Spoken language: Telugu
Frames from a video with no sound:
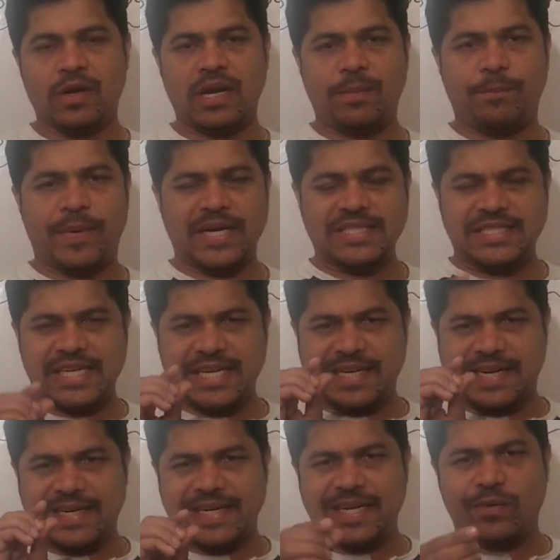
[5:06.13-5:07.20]
నా బడ్జెట్
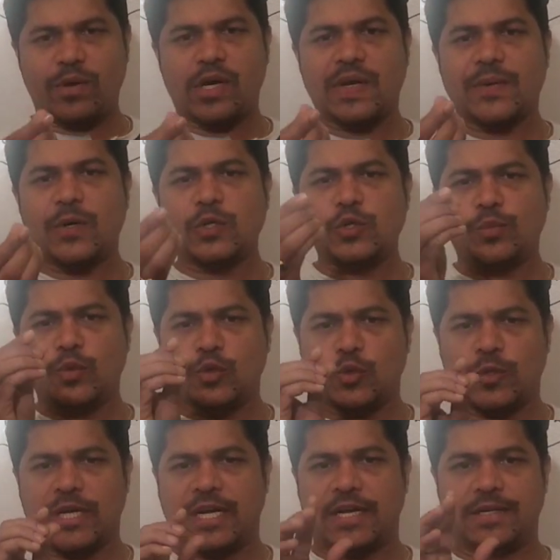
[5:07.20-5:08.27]
కంటే ఒక రోజు
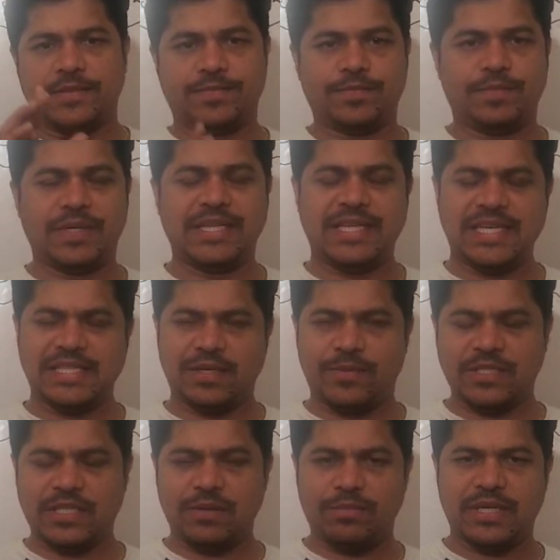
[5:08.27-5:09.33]
ముందుగా ప్రతి
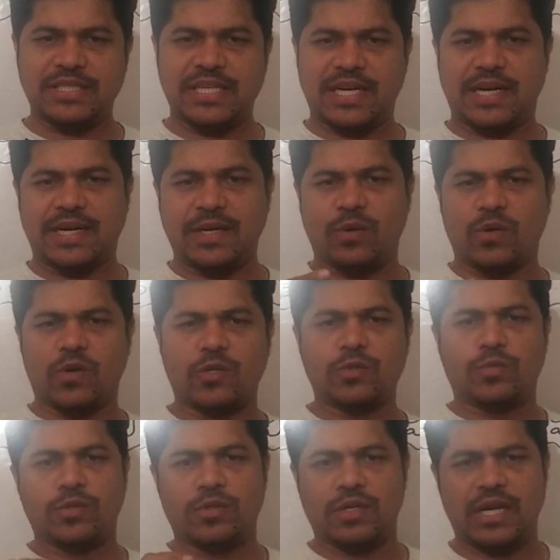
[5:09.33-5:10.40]
సంవత్సరం బడ్జెట్ కంటే ఒక
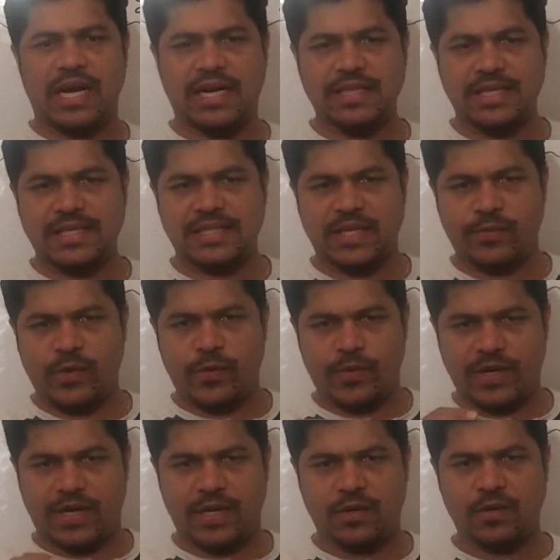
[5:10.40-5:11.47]
రోజు ముందుగా ఆర్థిక సర్వే
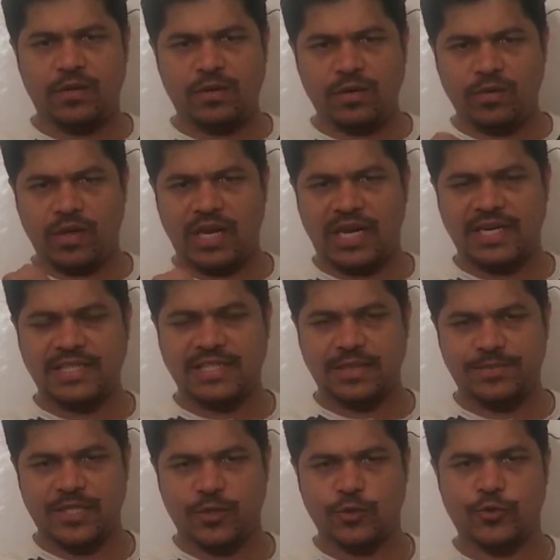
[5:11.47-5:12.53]
వివరాలు
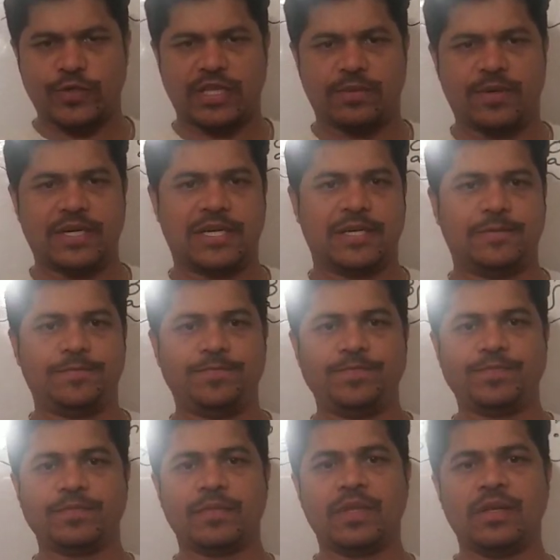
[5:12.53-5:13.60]
వెల్లడించడం జరుగుతుందన్నమాట
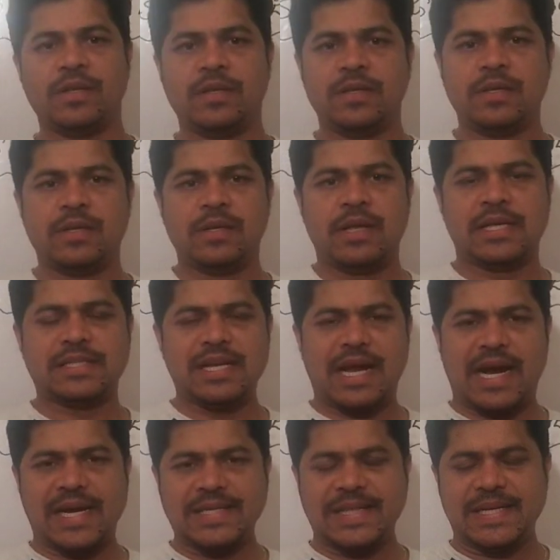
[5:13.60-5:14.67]
అసలు
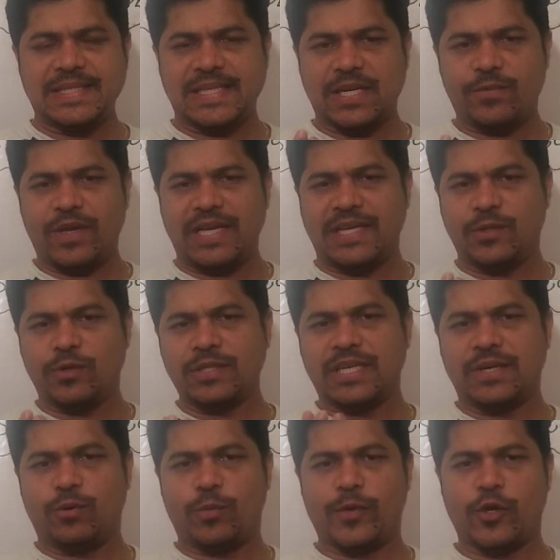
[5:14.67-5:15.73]
ఆర్థిక సర్వే ఎందుకు
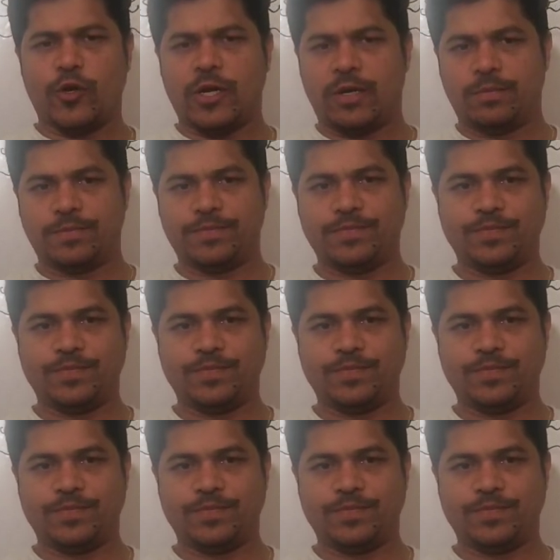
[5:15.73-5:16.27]
ఉపయోగం